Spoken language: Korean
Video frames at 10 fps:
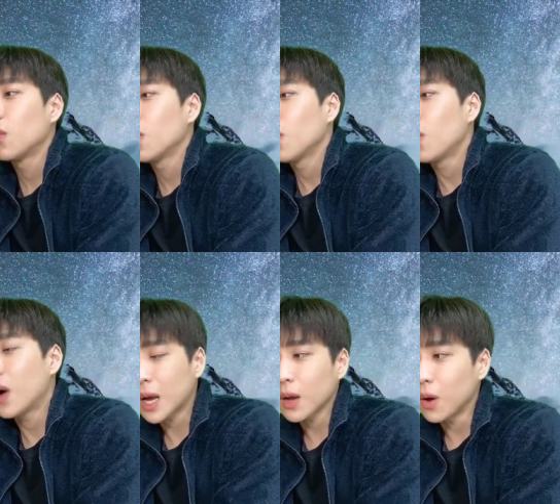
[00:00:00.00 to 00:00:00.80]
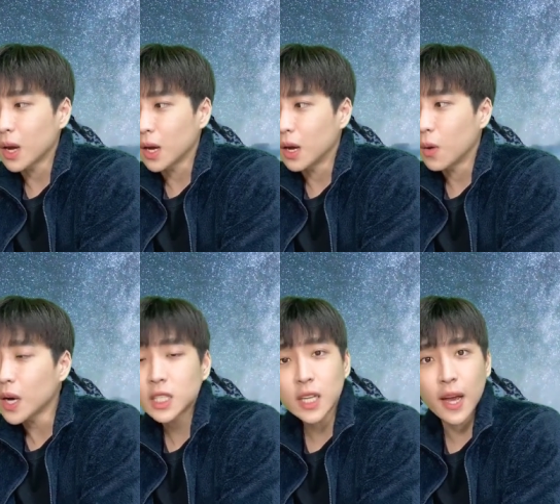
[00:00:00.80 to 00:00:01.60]
확, 그러니까
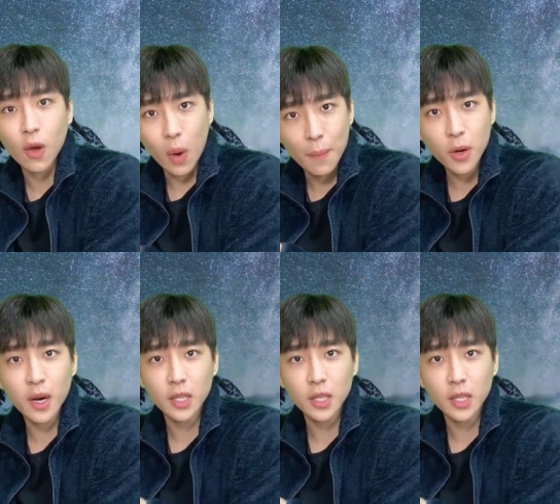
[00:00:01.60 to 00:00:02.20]
확실하게 완벽하게